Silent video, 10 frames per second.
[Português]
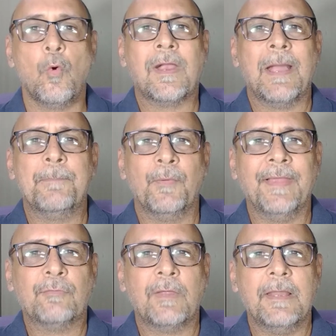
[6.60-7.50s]

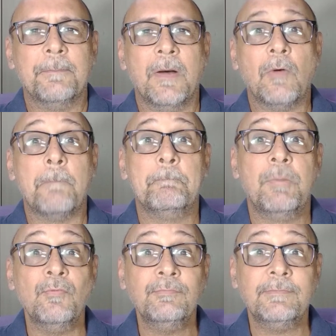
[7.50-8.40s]
campeonato alemão, a
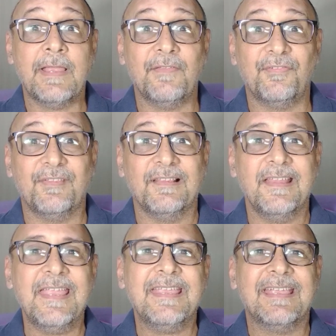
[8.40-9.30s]

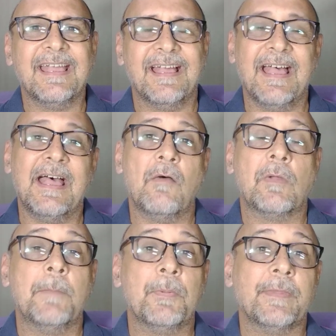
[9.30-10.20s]
Bundesliga, ah,
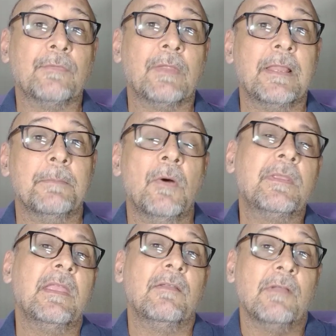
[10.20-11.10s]
o campeonato
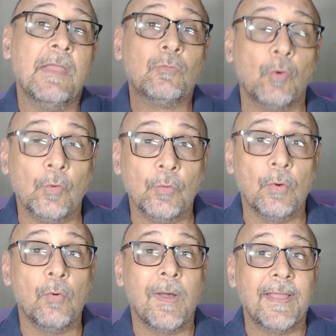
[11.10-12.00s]
alemão que
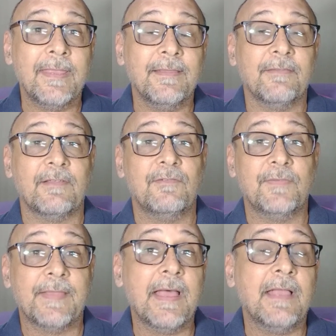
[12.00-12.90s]
retornou aí nas né,
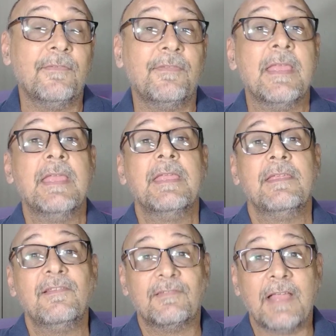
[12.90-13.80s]
atividades,
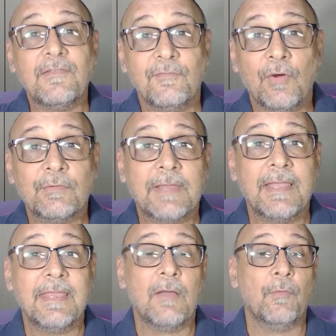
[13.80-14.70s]
está de volta
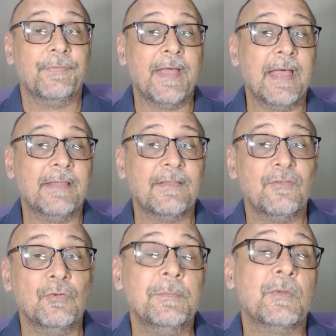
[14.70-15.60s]
aí a rodada
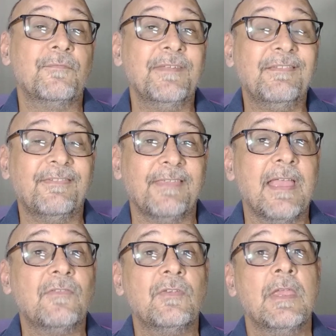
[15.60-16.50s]
de número
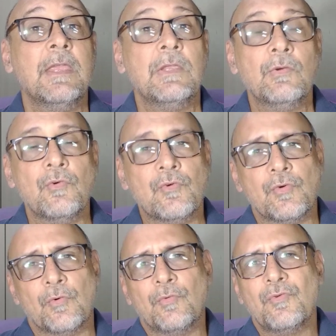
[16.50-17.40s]
27 e o
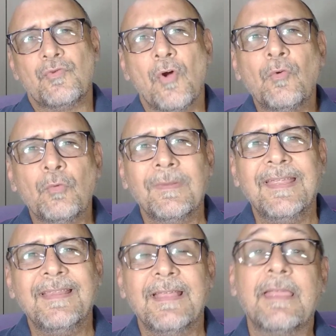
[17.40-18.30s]
jogo, o jogo do
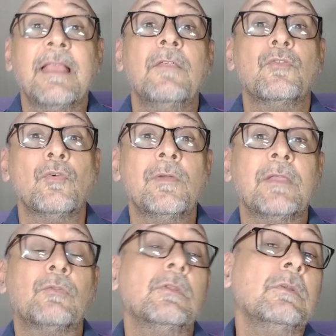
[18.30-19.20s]
líder, aquele jogo
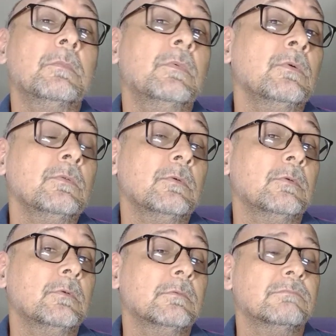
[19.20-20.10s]
que todo
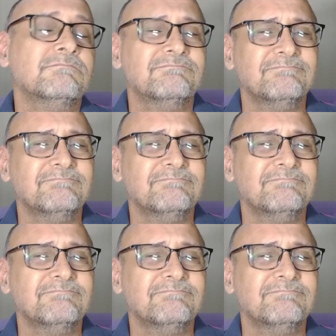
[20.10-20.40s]
mundo